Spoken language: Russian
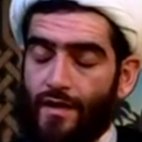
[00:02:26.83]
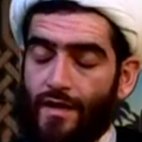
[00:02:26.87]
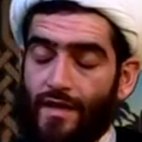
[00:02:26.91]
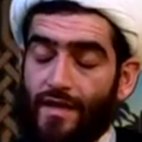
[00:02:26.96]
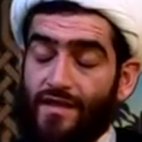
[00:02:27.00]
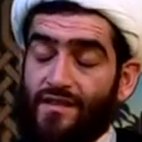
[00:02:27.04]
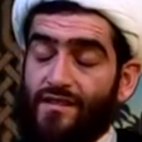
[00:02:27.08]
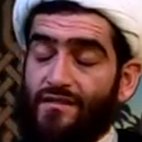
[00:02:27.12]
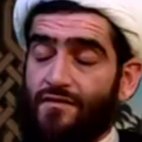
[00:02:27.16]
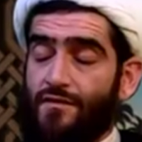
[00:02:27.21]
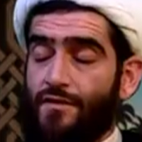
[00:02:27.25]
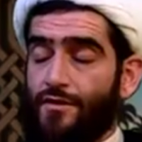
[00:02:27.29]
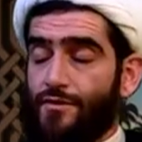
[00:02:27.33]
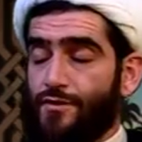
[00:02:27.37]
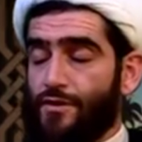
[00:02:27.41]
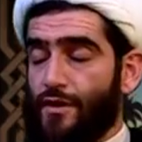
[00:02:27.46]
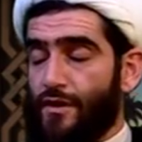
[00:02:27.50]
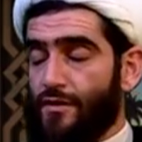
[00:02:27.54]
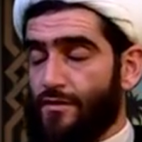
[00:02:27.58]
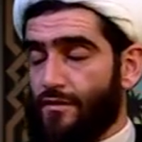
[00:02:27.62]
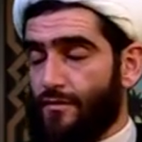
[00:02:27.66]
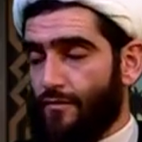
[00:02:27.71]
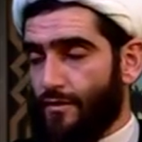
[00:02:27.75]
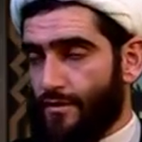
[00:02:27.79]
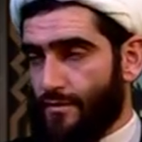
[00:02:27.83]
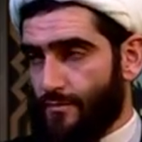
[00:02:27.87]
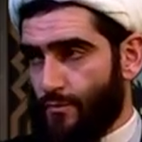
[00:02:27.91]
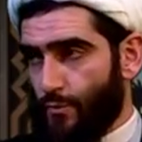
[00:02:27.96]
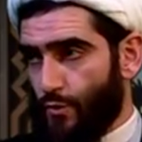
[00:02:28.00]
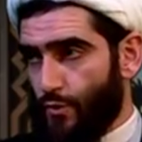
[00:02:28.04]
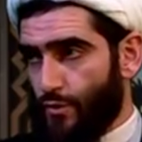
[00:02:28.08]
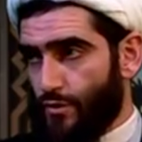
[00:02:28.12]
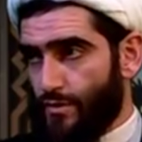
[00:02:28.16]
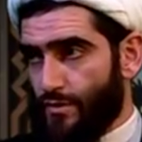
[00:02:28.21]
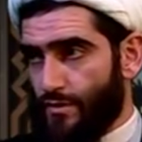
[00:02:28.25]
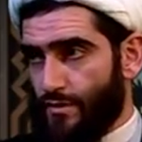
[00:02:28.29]
это величайшая
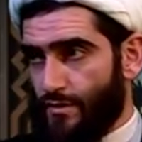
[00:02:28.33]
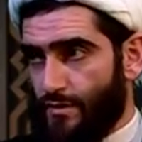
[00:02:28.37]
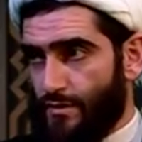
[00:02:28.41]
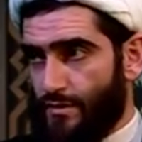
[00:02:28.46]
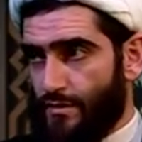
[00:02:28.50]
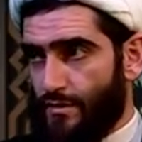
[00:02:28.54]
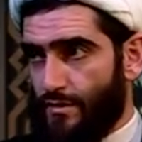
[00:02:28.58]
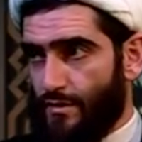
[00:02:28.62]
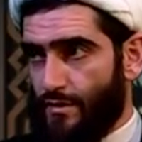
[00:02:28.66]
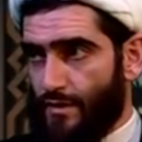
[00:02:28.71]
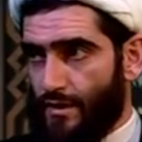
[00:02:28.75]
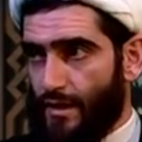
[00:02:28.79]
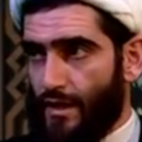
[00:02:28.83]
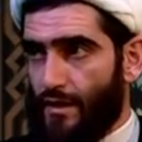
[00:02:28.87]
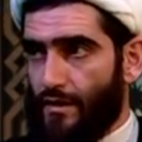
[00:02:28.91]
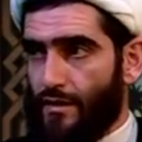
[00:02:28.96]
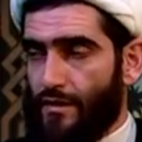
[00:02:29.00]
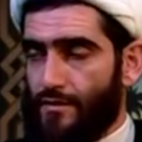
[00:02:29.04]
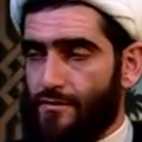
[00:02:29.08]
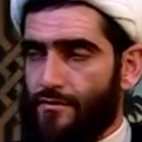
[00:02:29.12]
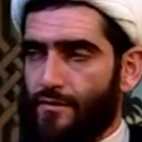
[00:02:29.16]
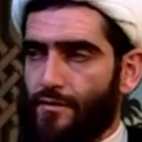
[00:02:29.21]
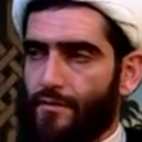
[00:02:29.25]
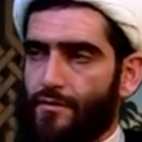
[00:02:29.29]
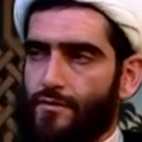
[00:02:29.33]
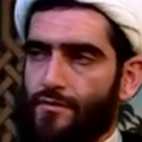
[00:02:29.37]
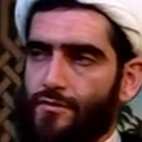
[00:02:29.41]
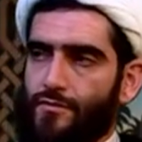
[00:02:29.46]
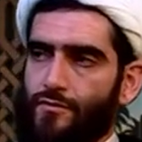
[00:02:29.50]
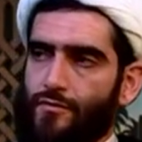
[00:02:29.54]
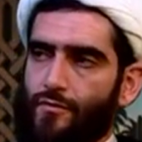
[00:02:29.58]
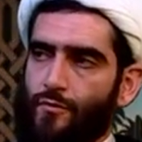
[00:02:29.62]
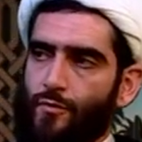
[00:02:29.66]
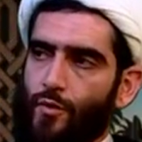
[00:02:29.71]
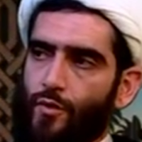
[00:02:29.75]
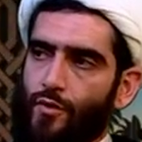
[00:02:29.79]
возможность, данная
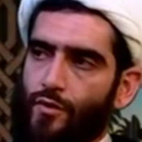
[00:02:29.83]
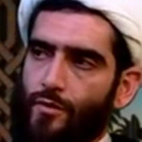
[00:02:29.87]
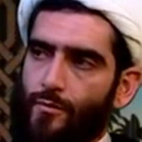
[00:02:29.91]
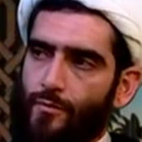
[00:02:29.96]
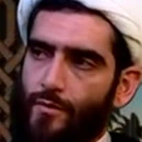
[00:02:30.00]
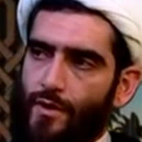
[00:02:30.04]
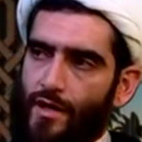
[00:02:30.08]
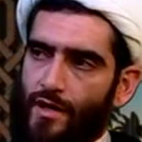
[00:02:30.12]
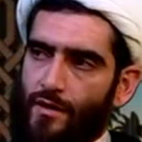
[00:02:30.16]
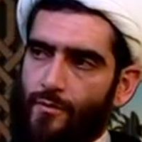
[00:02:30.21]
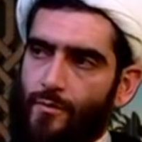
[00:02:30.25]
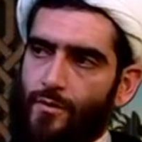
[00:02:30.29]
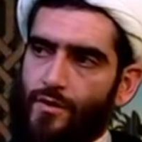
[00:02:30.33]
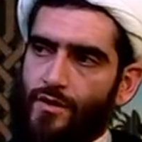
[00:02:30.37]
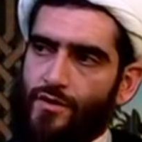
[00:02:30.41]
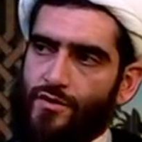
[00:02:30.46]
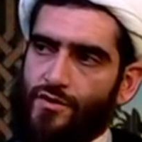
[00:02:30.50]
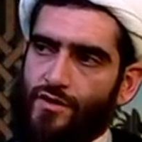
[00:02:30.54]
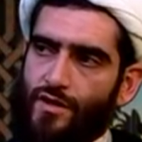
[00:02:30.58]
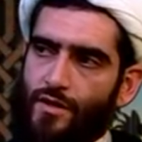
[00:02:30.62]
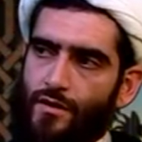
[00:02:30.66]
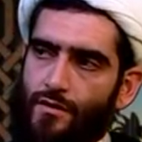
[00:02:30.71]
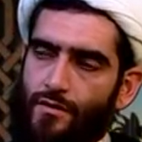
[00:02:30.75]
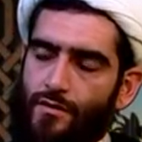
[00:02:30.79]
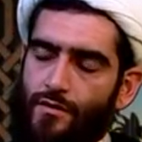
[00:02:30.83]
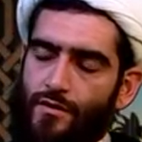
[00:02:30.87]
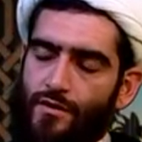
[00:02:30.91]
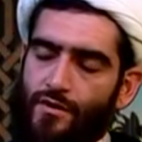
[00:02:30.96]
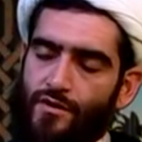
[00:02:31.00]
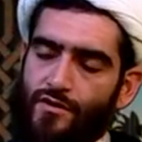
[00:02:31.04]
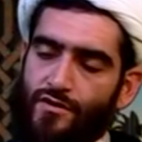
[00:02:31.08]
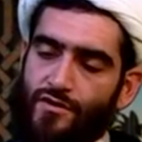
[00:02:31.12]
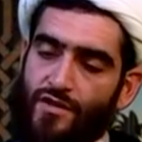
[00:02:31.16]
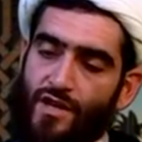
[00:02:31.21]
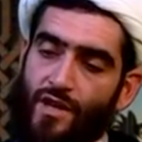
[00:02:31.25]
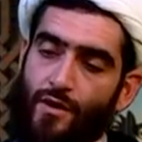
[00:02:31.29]
человечеству Богом, а именно шах,
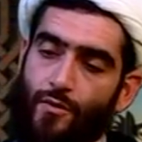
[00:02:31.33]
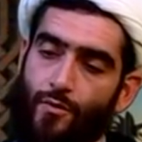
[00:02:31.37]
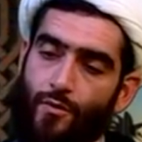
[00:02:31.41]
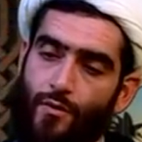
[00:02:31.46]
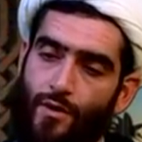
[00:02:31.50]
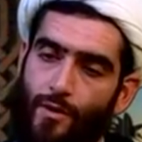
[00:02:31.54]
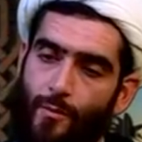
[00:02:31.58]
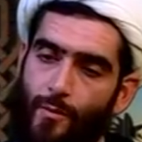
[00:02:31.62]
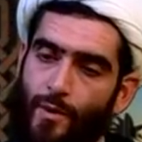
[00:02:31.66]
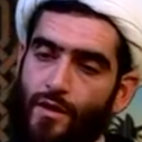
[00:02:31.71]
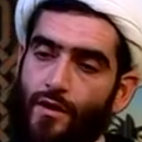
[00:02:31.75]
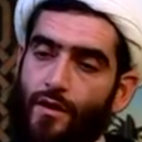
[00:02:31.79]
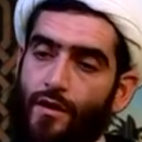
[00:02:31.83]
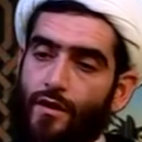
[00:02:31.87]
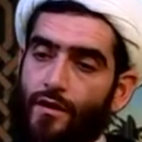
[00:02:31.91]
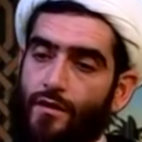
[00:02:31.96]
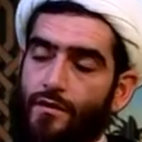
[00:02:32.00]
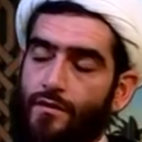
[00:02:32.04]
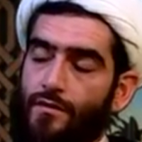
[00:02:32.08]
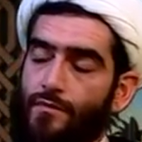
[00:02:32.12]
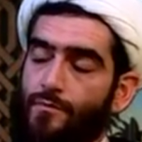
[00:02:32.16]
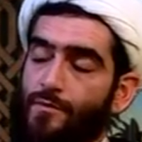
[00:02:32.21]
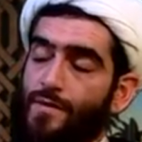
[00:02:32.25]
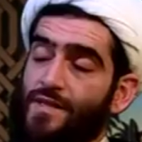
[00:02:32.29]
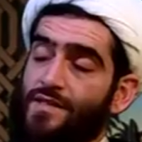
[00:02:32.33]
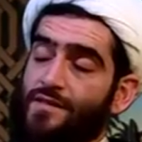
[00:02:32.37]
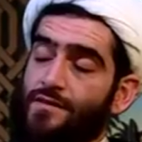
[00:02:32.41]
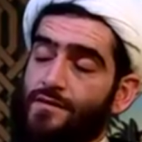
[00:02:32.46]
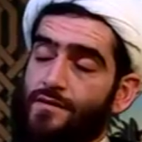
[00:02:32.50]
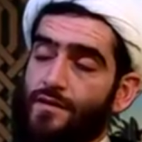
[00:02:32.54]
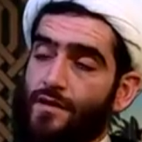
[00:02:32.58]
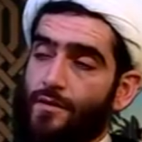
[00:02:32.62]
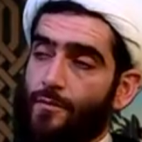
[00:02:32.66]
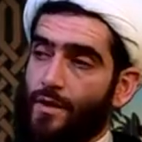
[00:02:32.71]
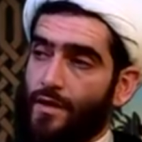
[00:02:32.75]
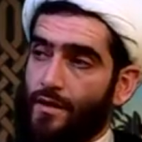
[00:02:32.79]
шахр Рамадан, месяц
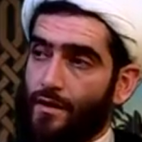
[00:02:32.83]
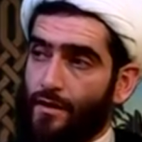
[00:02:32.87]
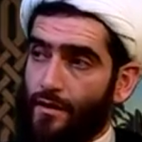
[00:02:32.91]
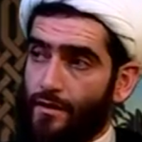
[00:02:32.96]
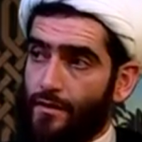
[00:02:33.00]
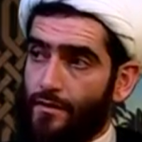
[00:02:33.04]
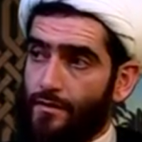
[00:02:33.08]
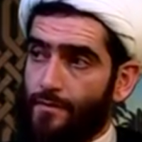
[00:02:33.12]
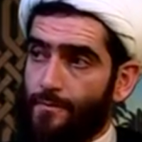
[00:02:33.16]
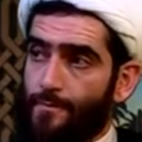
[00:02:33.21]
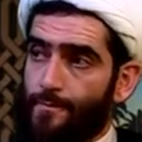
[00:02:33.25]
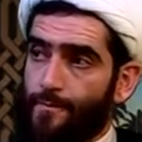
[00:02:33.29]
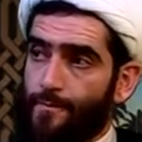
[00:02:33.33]
Рамадан,